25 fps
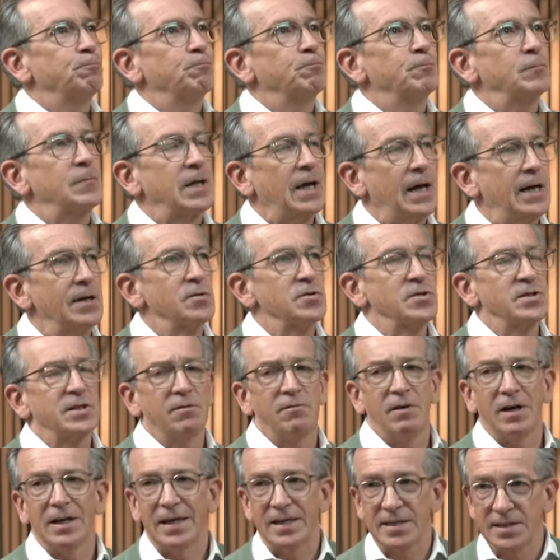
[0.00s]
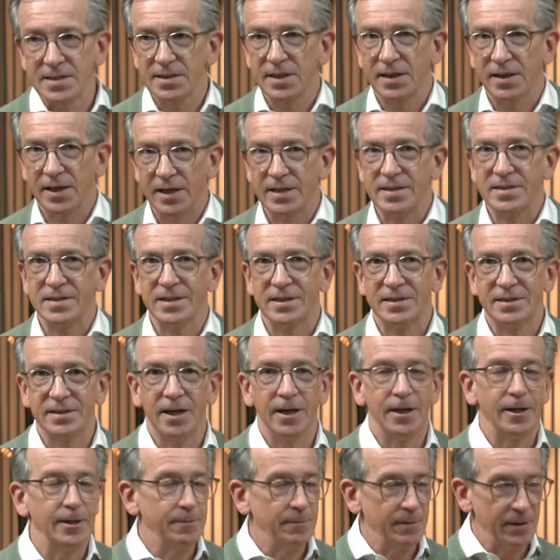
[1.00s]
Carlos, da war gestern ein
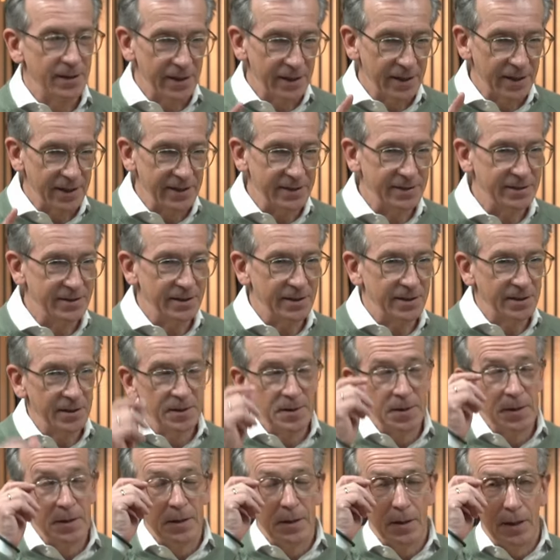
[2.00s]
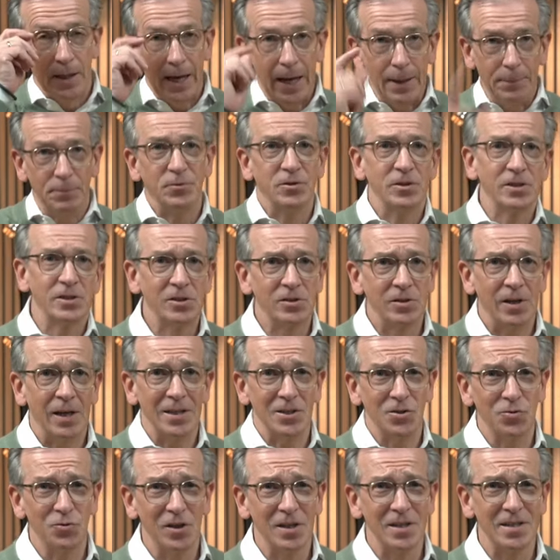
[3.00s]
Signal. Richtig. Habst,
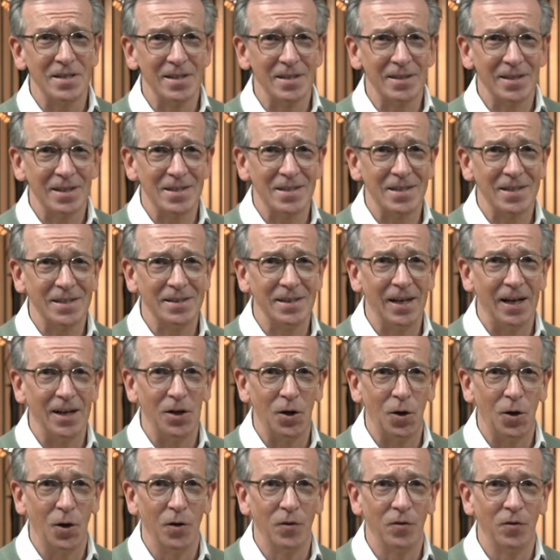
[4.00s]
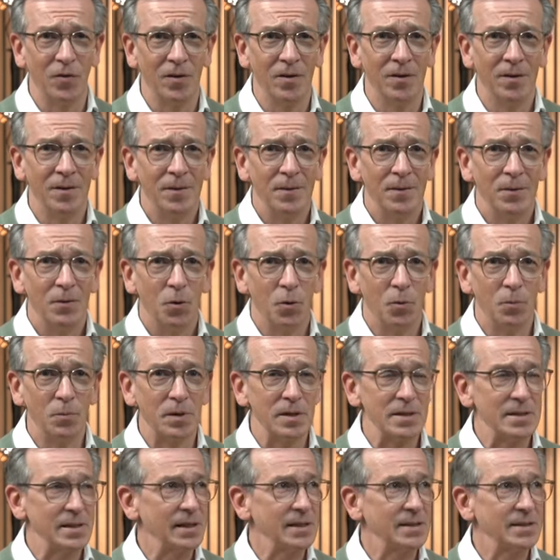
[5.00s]
hast du denn das Signal heute
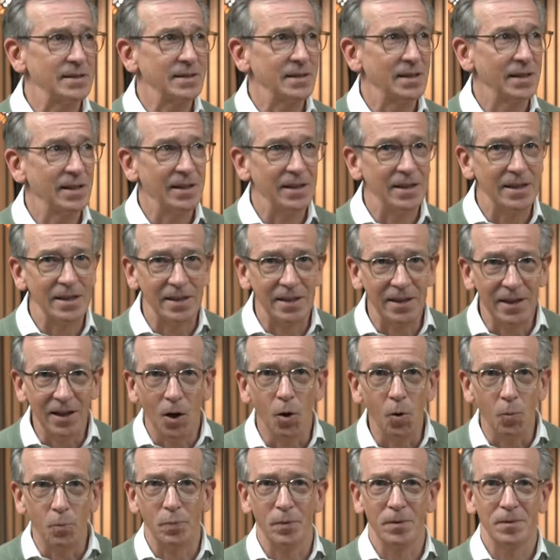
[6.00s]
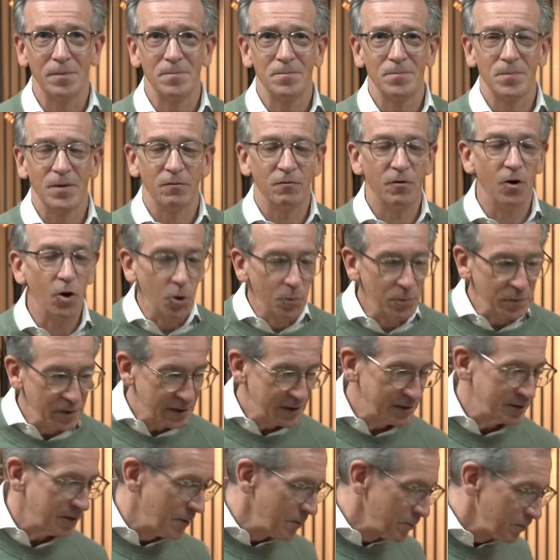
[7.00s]
umgesetzt? Nope. Warum
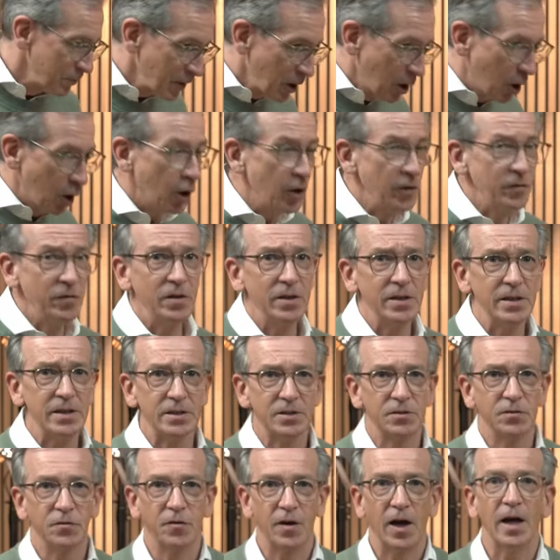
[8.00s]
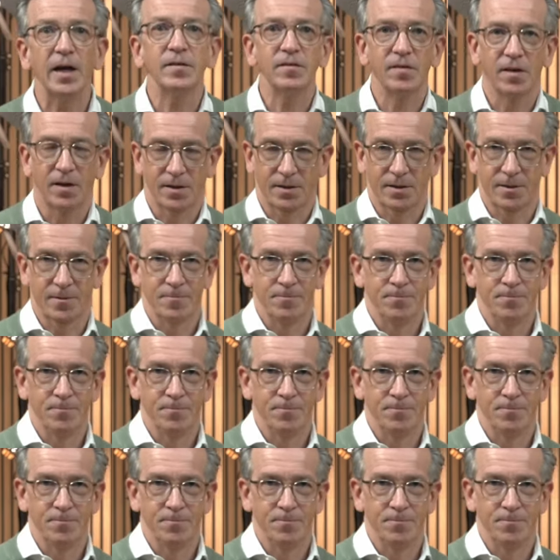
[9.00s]
nicht? Heute ist Freitag